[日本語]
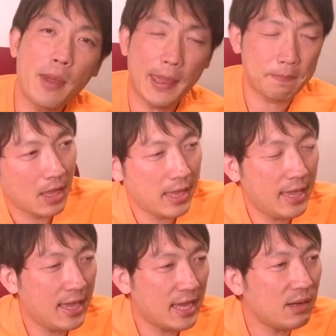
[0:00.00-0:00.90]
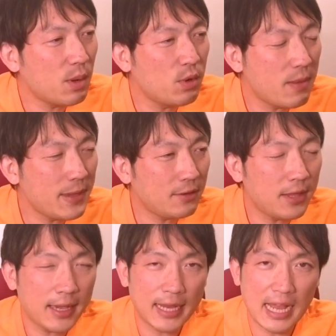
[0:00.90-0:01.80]
目、
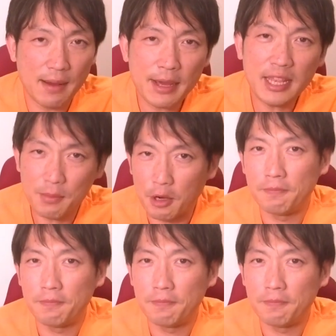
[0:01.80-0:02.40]
アルバムエピックデーからあまりにも。